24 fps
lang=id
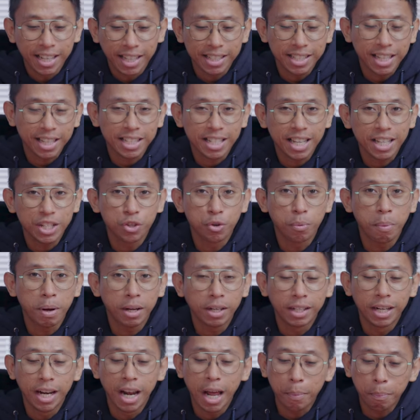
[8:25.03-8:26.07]
ngecasnya
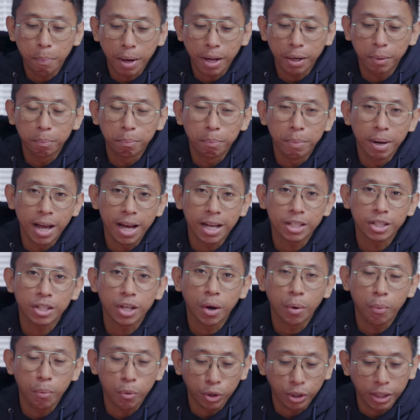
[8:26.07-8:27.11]
cuma 18
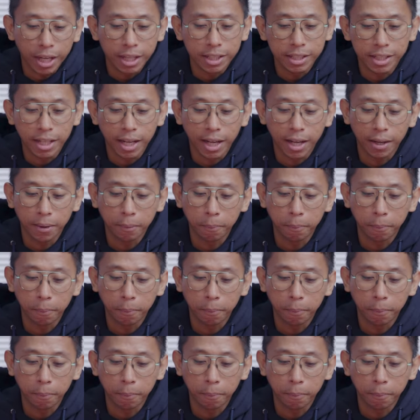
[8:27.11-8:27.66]
watt aja